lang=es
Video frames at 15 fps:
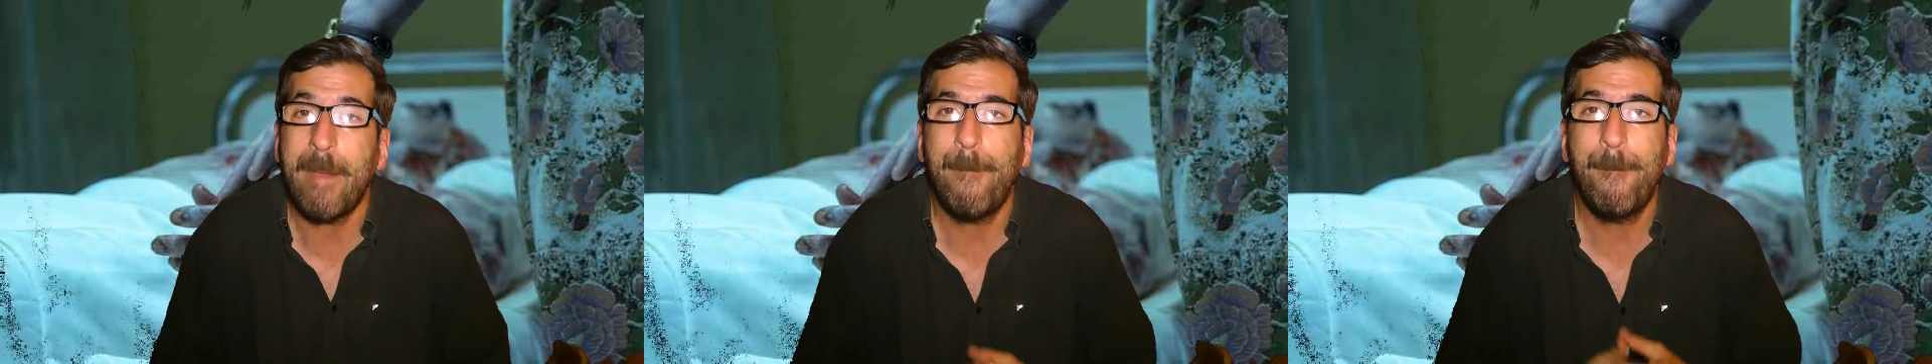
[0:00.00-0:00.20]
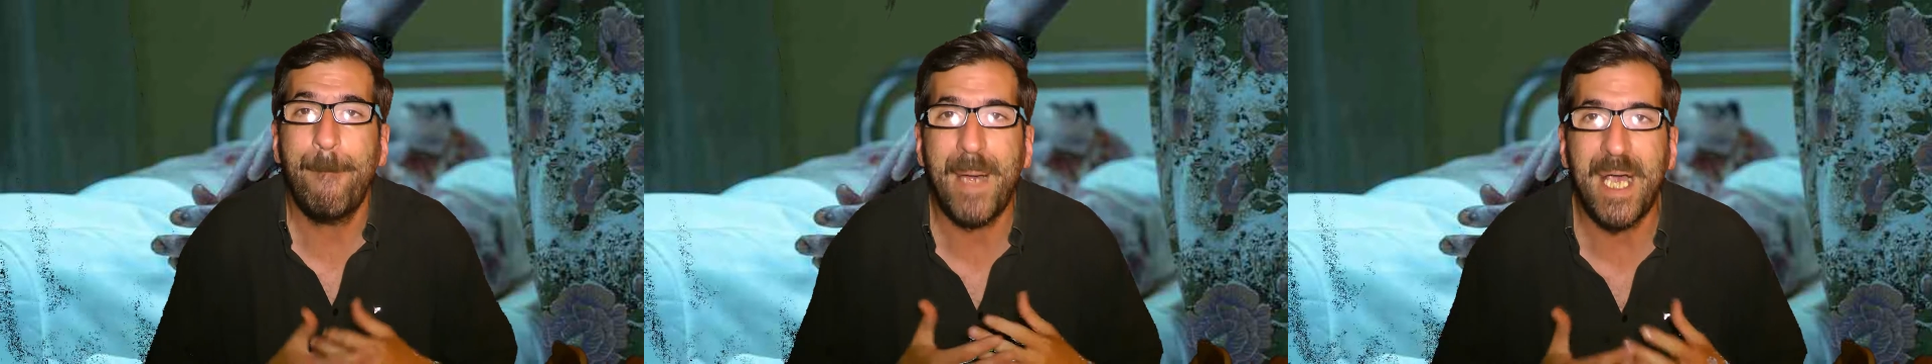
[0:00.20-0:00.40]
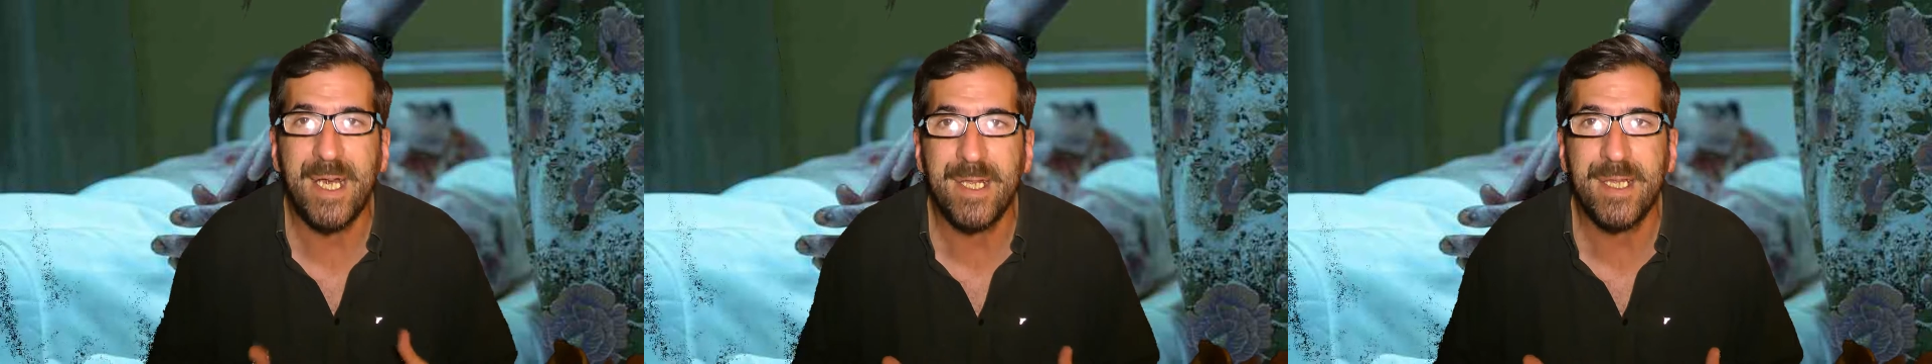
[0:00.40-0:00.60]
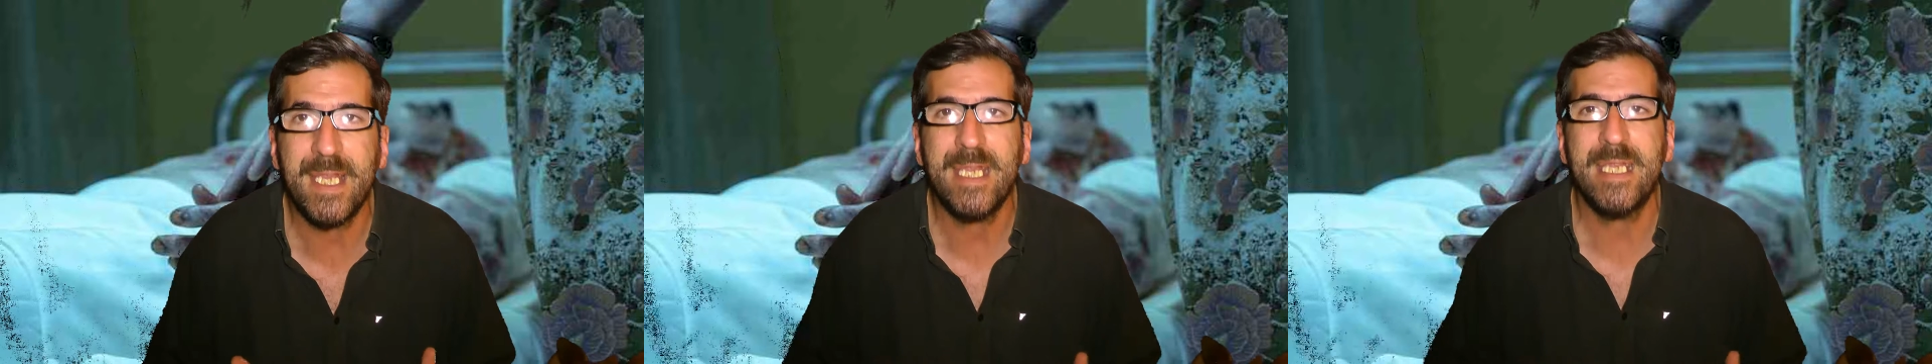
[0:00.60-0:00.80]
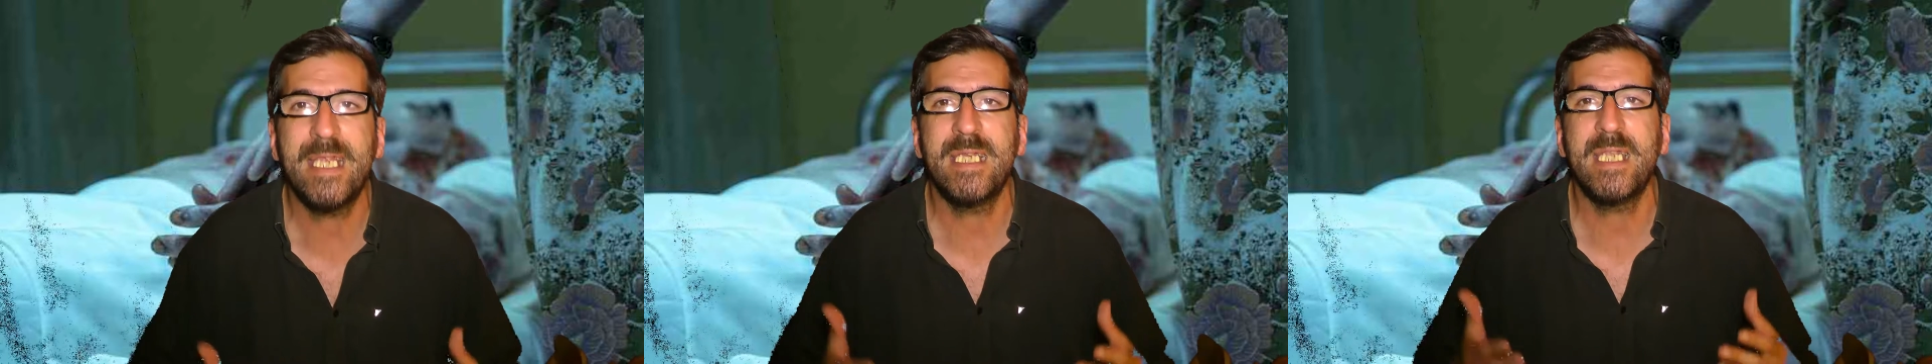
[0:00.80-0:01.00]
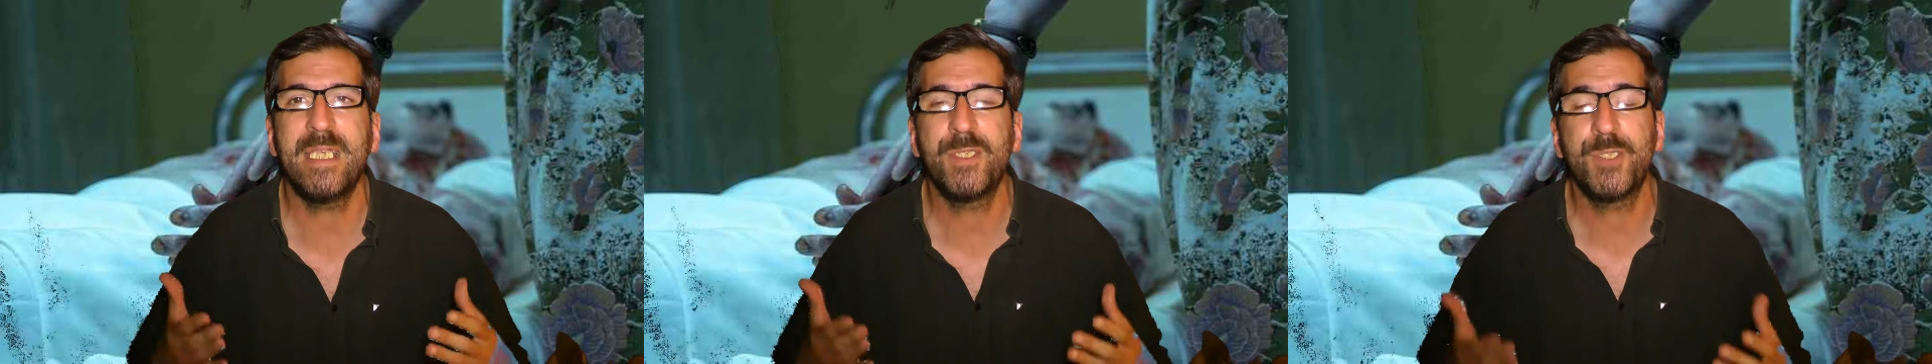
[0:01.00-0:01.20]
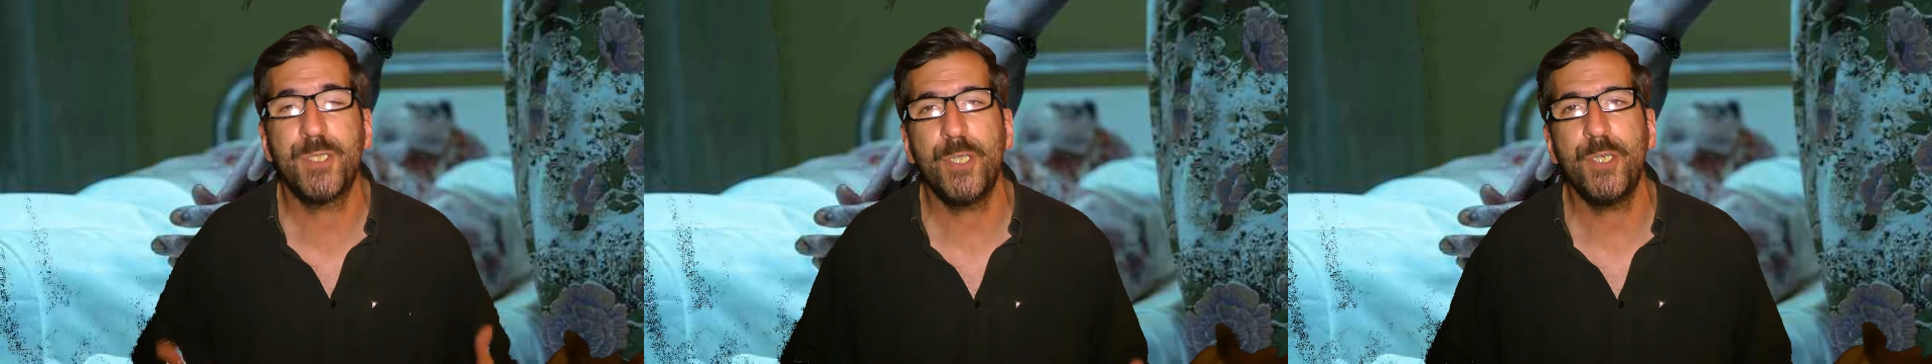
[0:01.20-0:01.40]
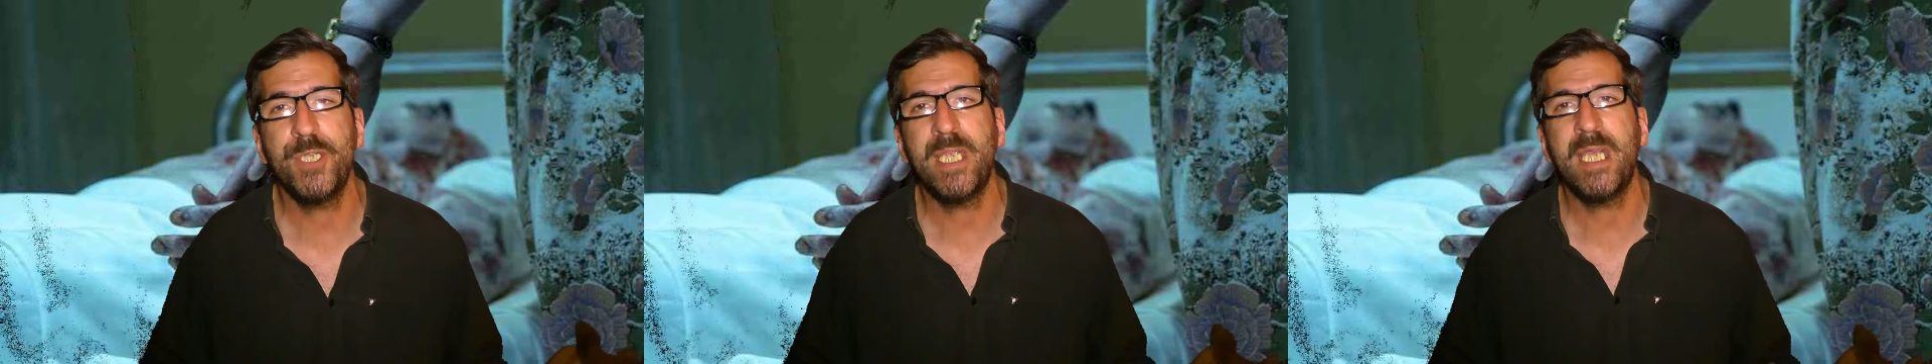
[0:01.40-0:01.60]
es parte de la
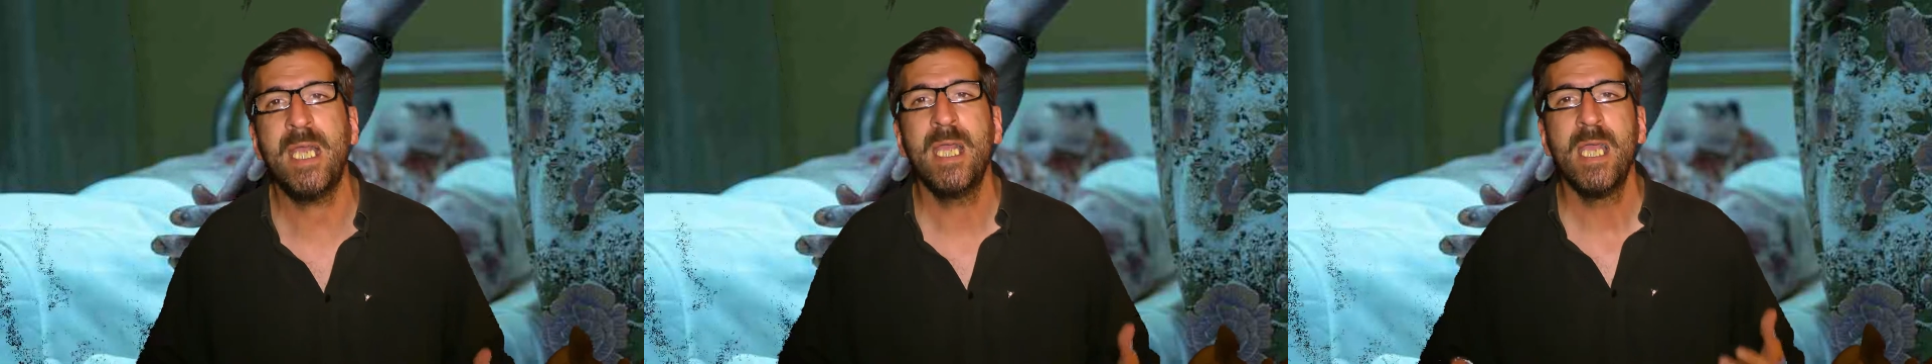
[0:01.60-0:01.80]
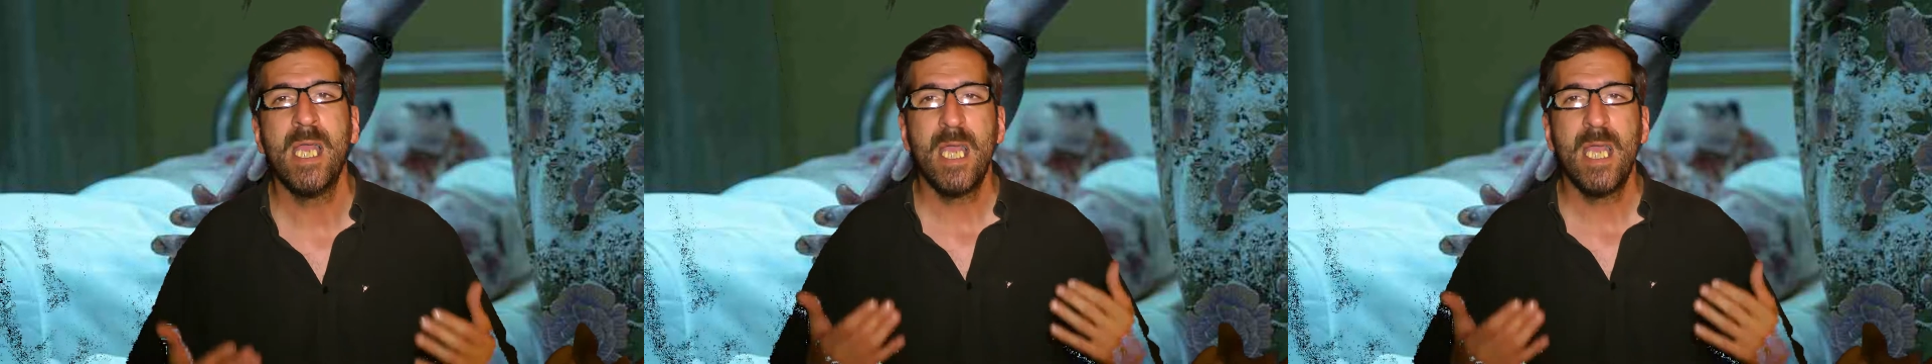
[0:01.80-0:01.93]
historia